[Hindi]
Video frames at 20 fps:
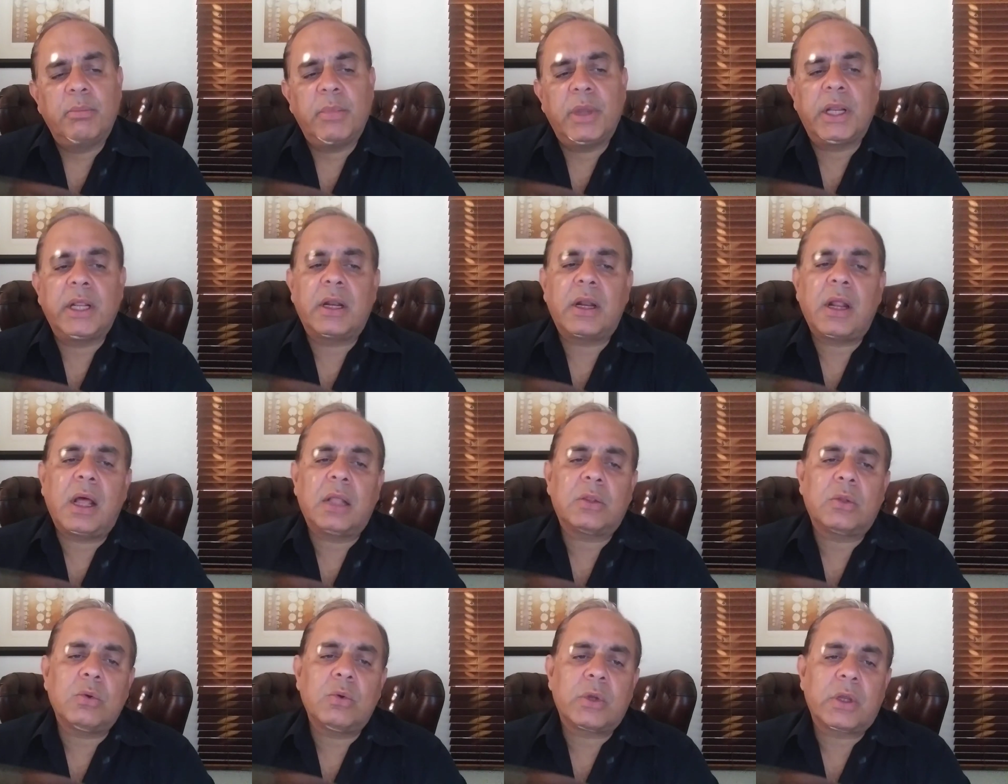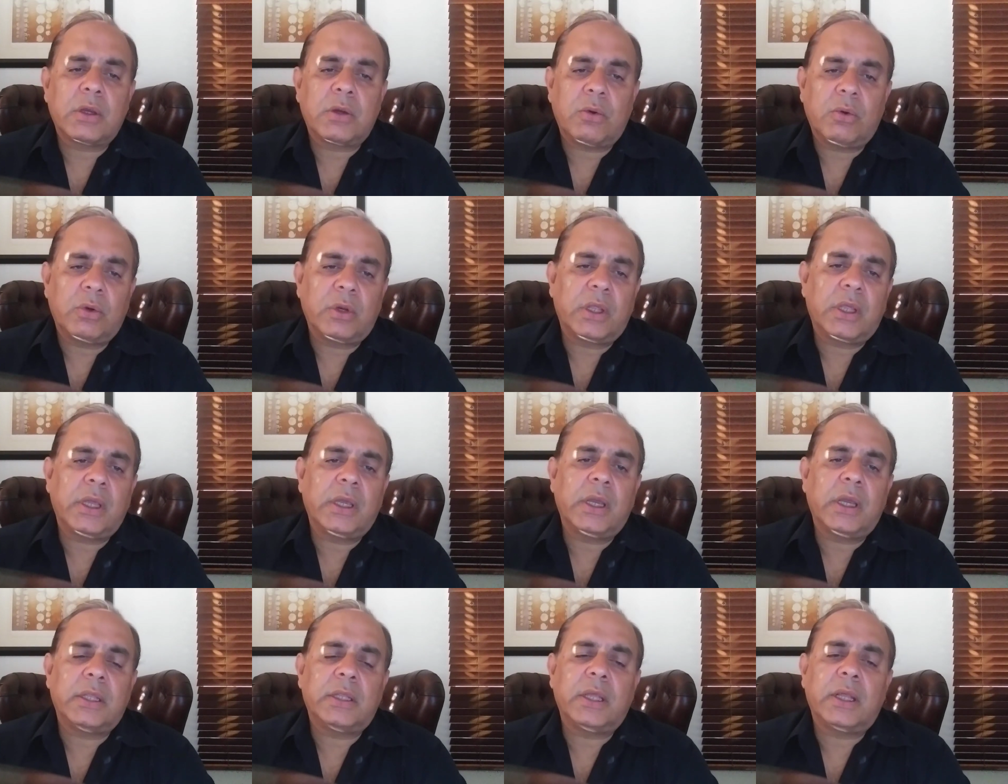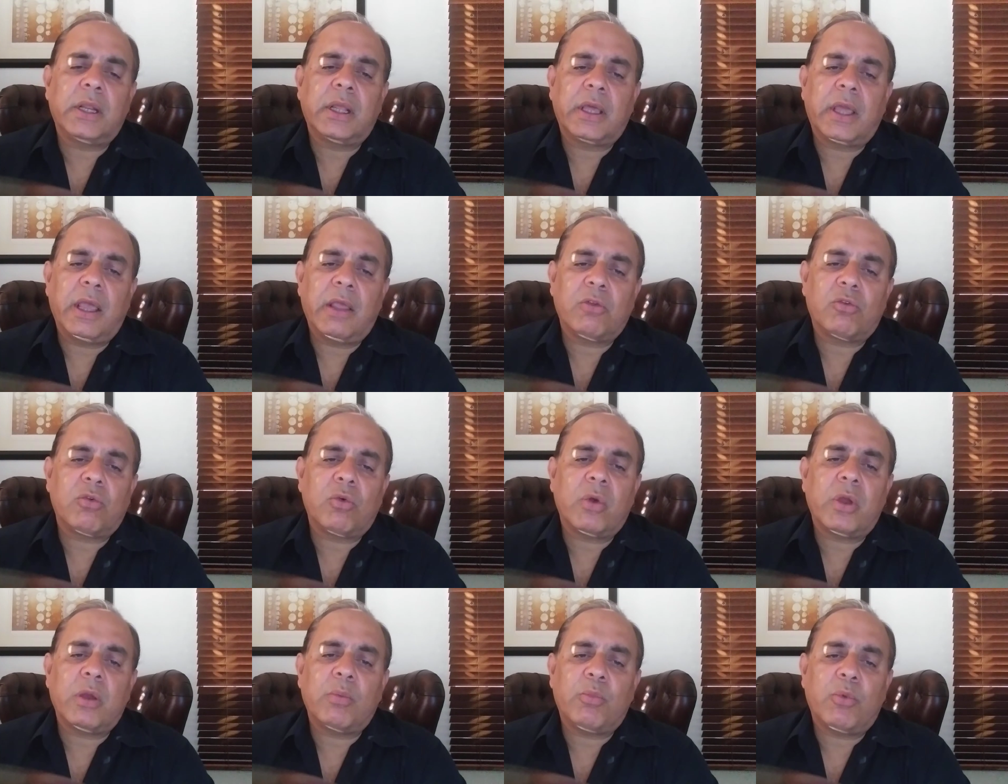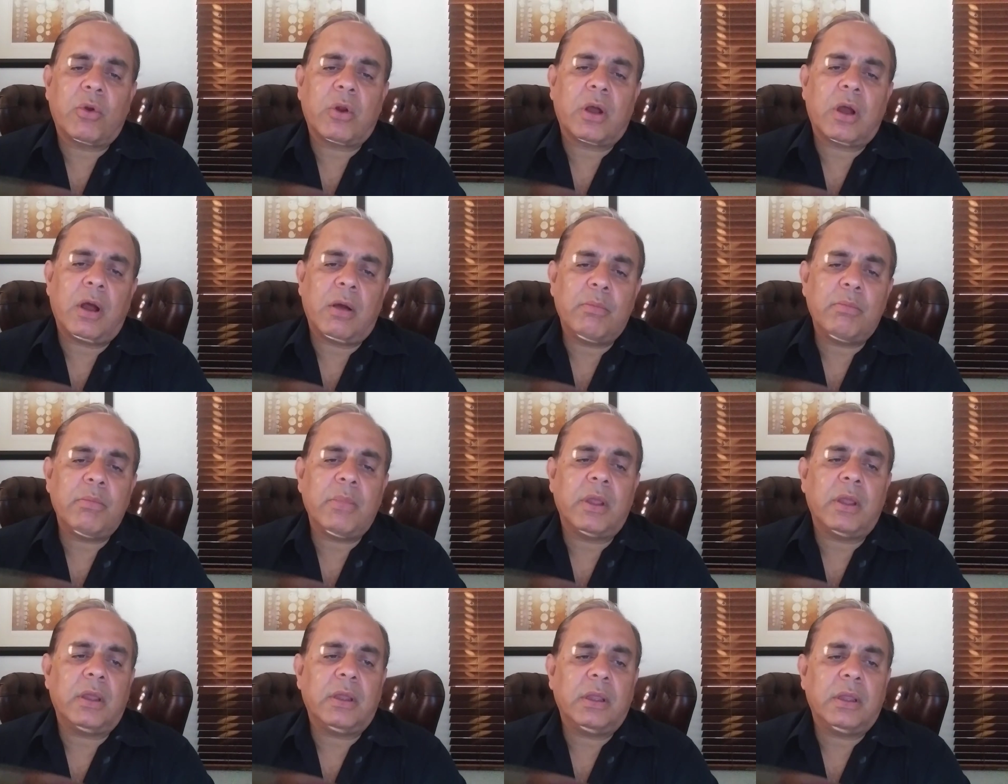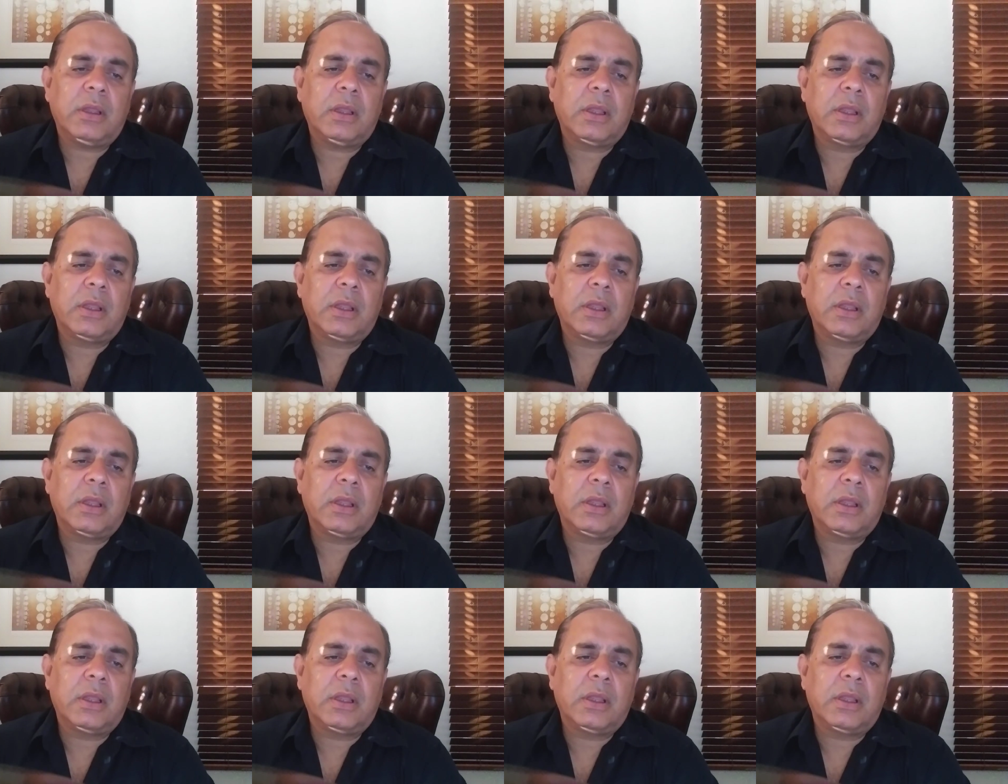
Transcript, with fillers: मेरी रातों की खुनकी है तेरे केसों पुरखम में